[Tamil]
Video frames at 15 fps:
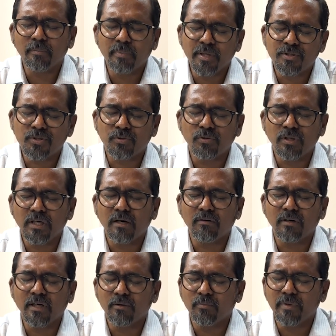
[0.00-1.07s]
பெற்றுக்கொள்ள
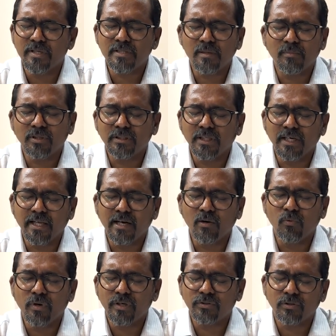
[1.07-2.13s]
அவர்களை உங்களுடைய
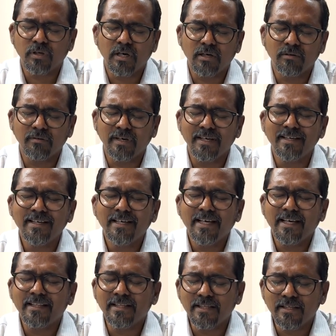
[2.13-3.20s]
சமூகத்தினராக நேராக
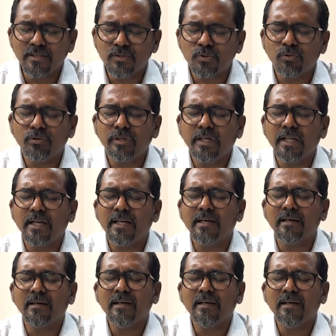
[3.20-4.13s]
இந்த சூழ்நிலையில்